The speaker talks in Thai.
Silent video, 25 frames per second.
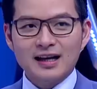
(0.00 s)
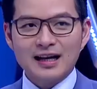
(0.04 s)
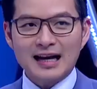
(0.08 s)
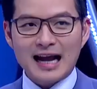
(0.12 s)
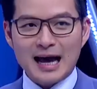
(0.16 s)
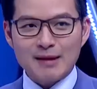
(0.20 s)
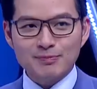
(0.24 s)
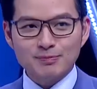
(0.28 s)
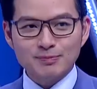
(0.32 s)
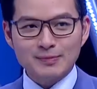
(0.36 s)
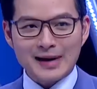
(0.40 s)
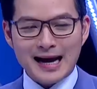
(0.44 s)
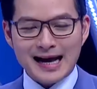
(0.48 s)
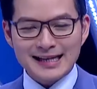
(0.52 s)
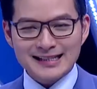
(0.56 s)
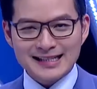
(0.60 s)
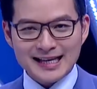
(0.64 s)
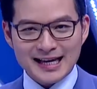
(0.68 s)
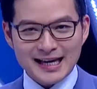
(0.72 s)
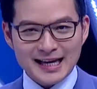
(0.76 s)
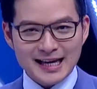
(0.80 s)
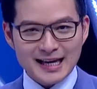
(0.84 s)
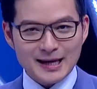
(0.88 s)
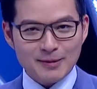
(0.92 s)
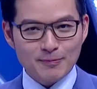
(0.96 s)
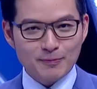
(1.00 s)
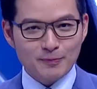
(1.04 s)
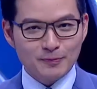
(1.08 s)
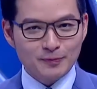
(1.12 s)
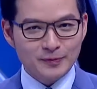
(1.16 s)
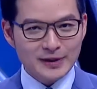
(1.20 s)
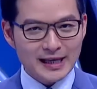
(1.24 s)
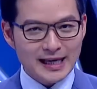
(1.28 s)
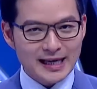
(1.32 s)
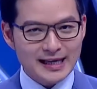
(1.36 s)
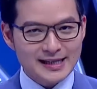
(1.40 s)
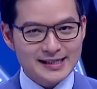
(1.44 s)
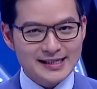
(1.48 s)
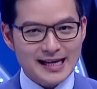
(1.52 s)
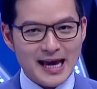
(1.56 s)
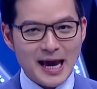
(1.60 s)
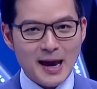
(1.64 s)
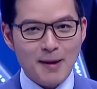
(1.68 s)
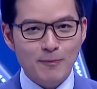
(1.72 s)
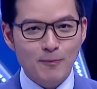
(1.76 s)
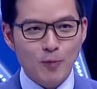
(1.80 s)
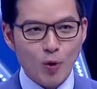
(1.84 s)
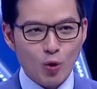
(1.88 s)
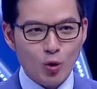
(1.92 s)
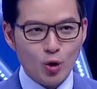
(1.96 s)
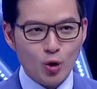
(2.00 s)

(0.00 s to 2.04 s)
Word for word: กลับมาที่ดีเจบุก